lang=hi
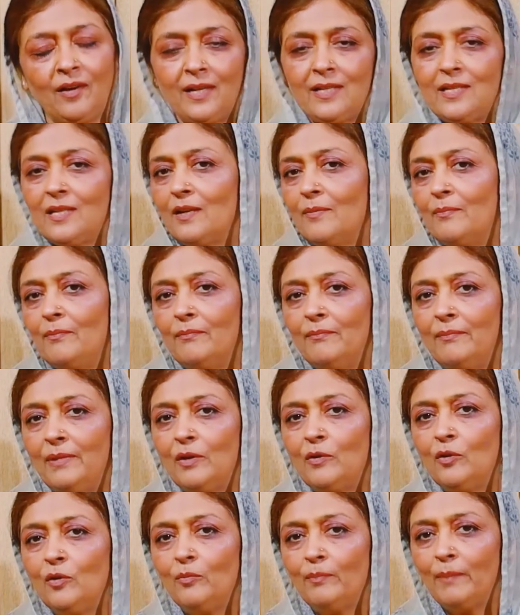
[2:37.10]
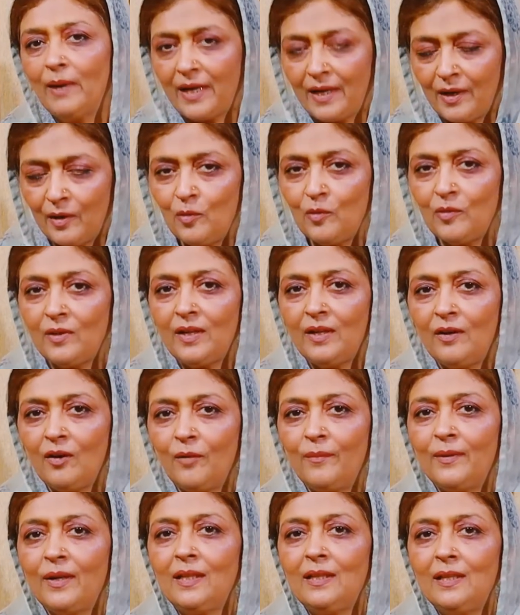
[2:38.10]
ऐसा बिल्कुल मैं करूँगी
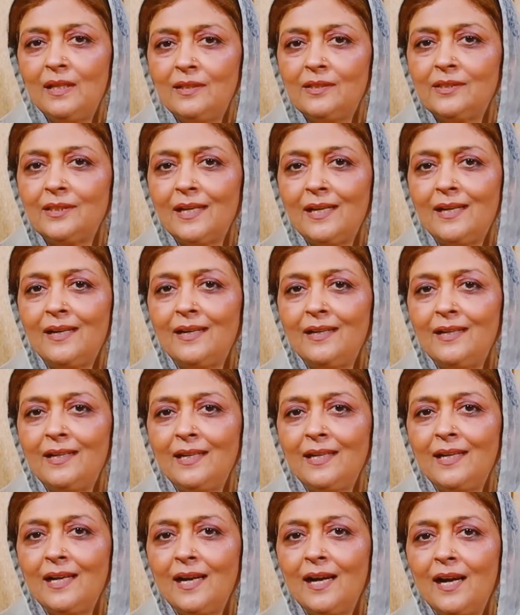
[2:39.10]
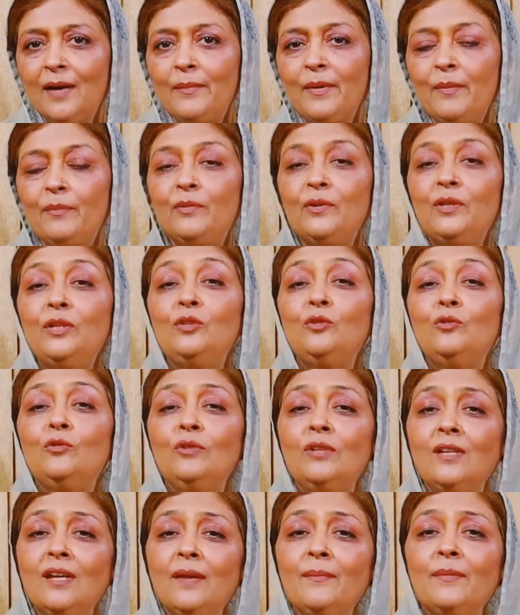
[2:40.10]
और मेरा दिल चाहेगा ये कि हाँ मैं पूरी
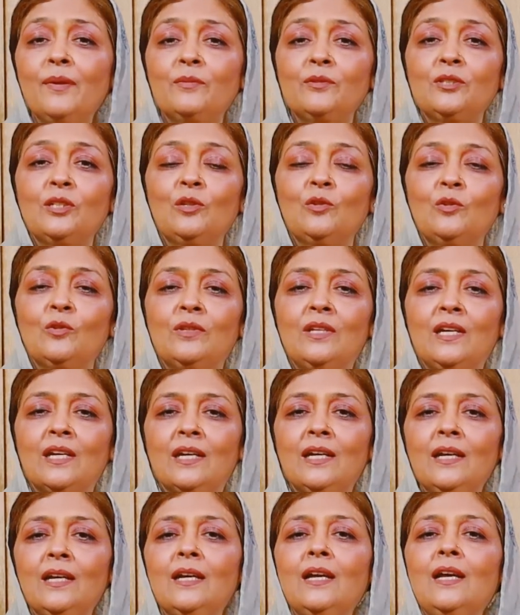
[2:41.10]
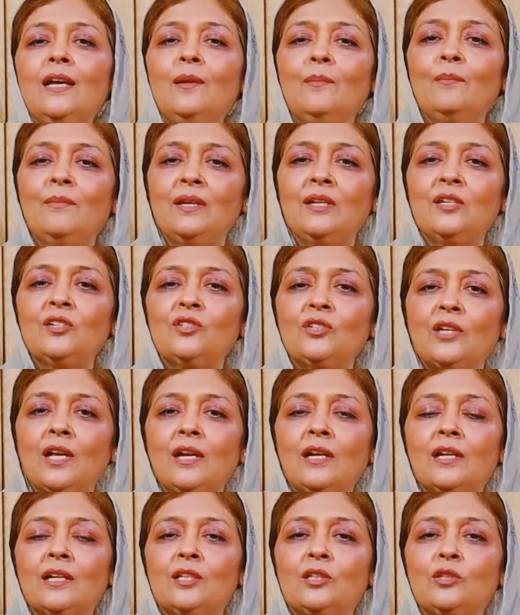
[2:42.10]
दुनिया में मुझे लोग देखें मेरे इस
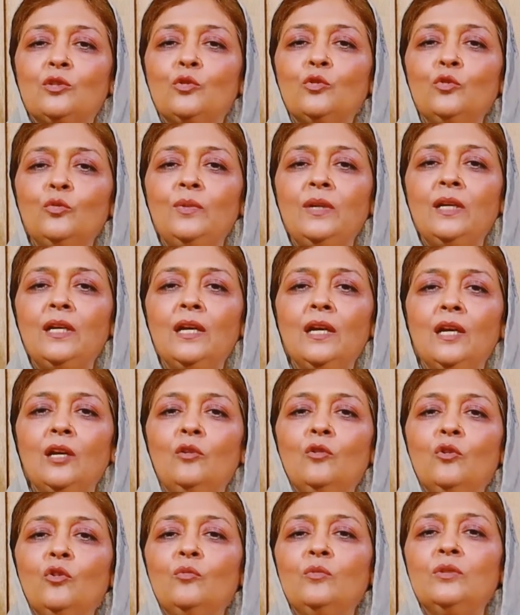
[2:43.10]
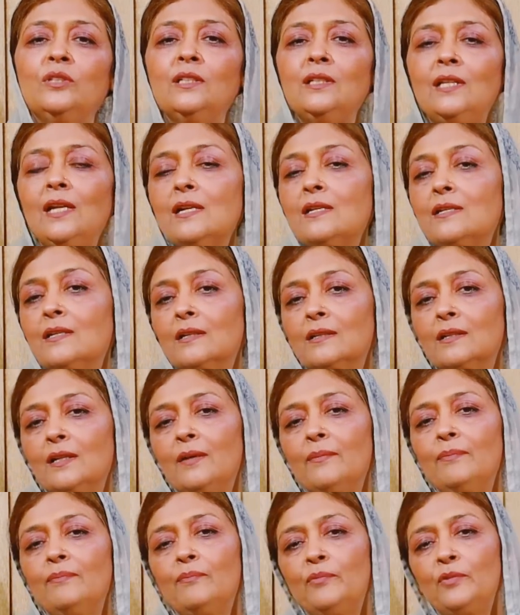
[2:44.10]
चैनल के थ्रू भी लोग मुझे देख
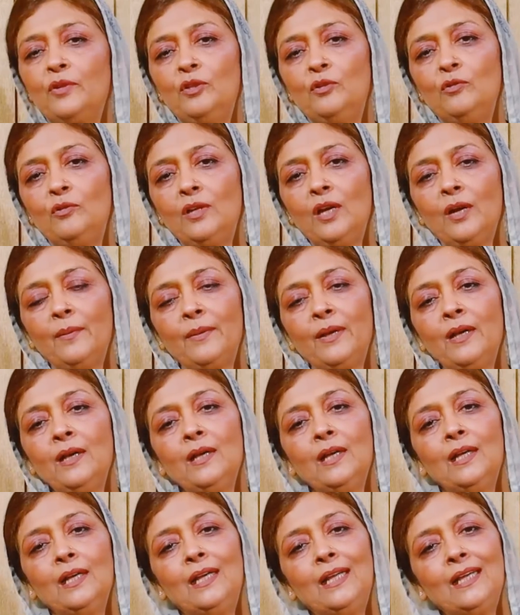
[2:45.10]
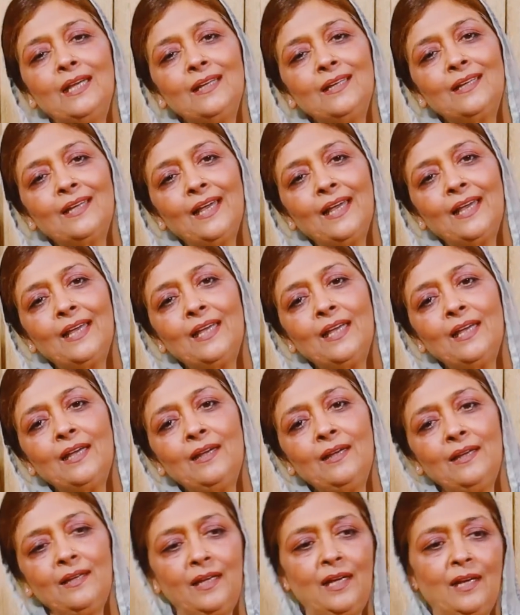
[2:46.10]
सकते हैं पूरी दुनिया में लेकिन क्या है कि
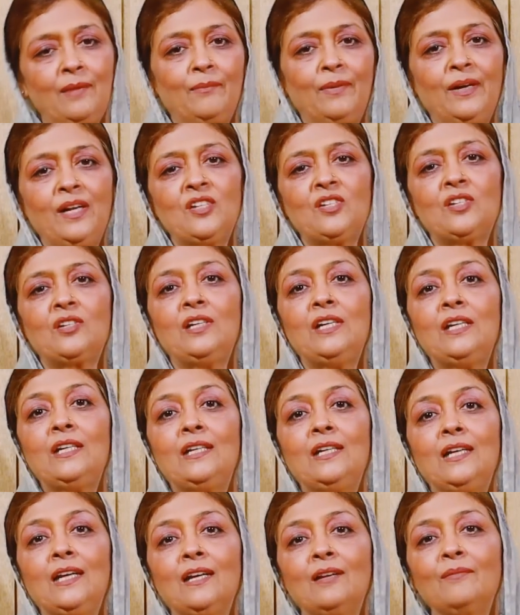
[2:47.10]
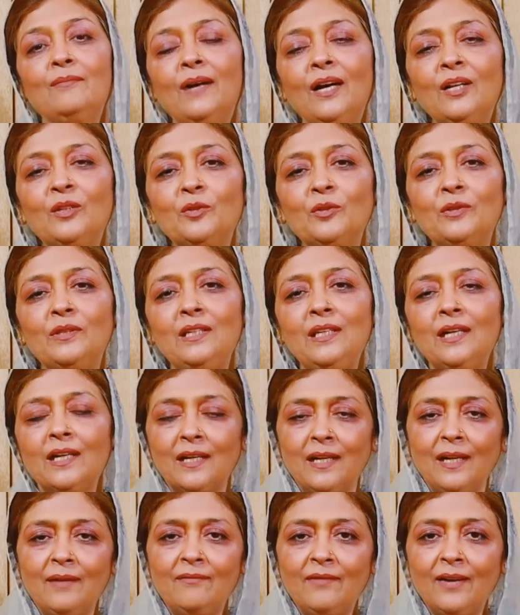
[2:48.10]
एक बड़े स्क्रीन की अलग बात होती
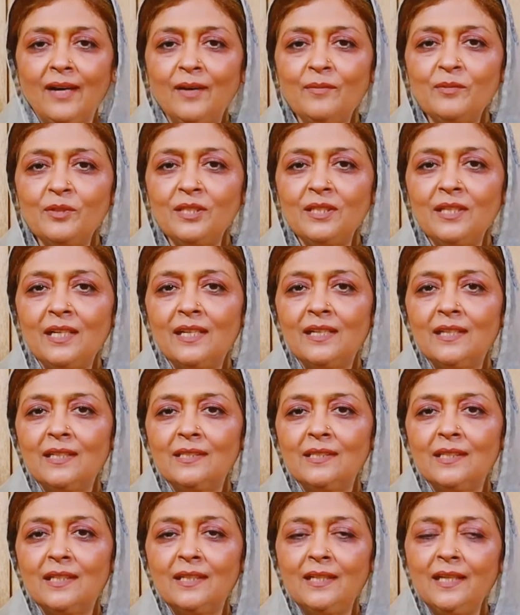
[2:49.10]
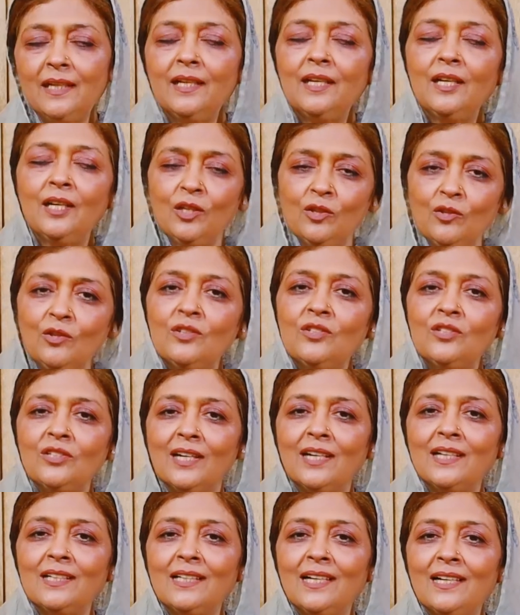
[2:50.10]
है अगर आप वहाँ मुझे देखना चाहते हैं तो इन
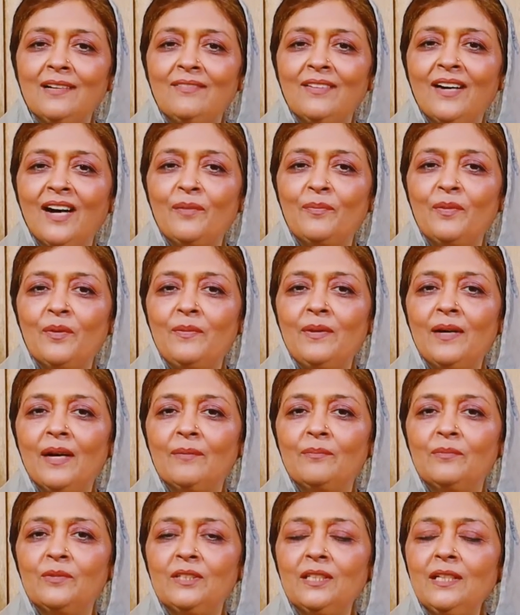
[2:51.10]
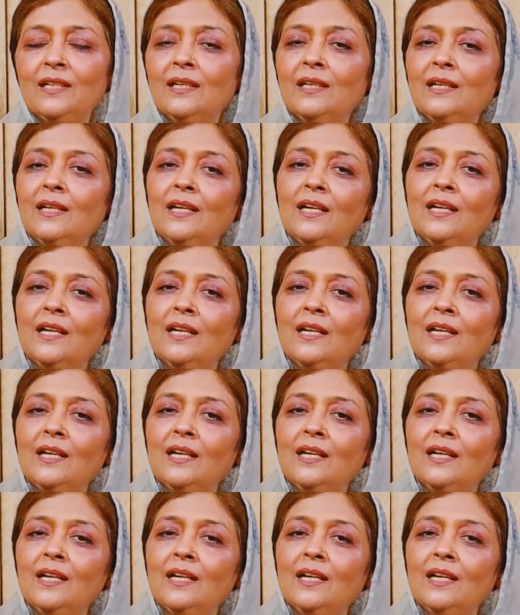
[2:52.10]
शाह तहाँ पर भी आप मुझे